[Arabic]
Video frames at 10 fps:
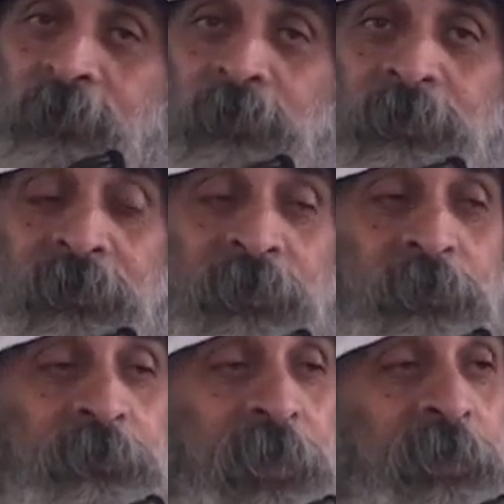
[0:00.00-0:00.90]
كل اللي
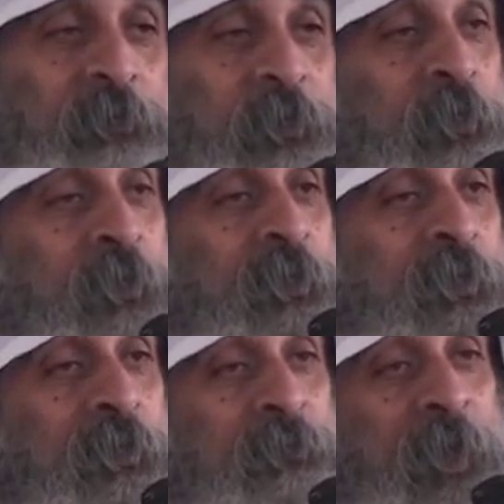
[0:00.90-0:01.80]
قلنا عليه من
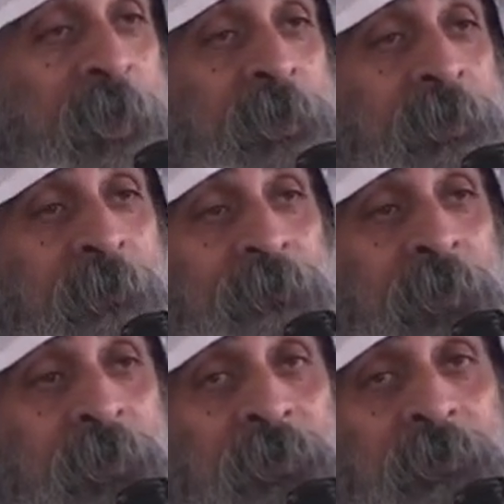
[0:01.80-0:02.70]
شوية معايا
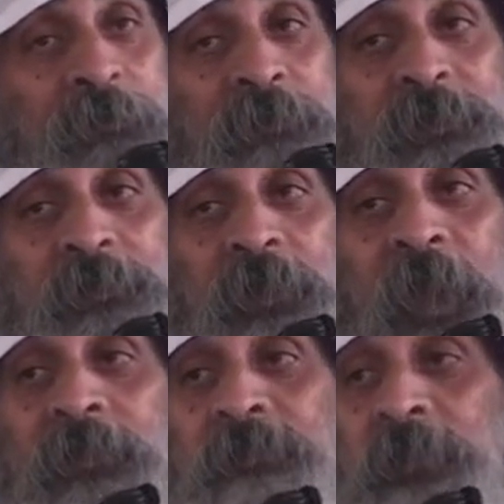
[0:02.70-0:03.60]
بس
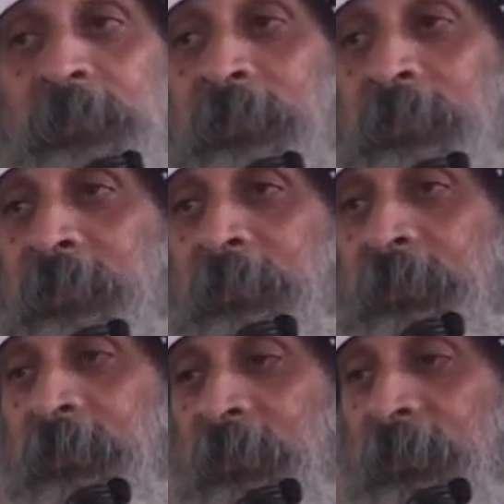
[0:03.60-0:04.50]
عايز مني
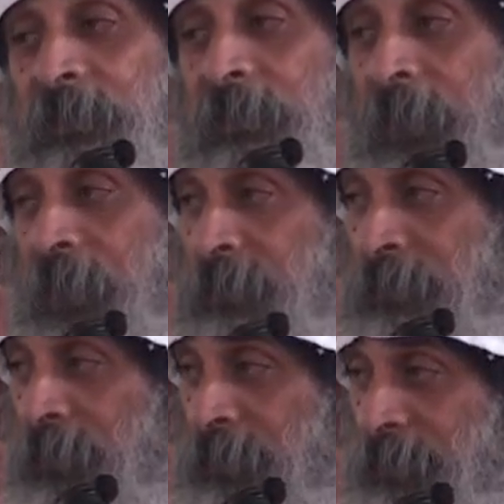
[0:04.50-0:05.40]
إيه
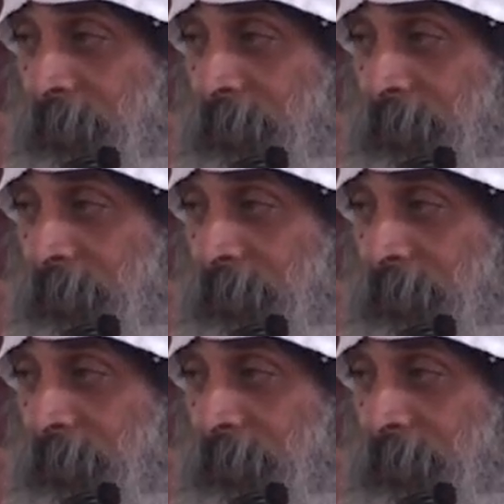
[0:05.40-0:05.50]
حركة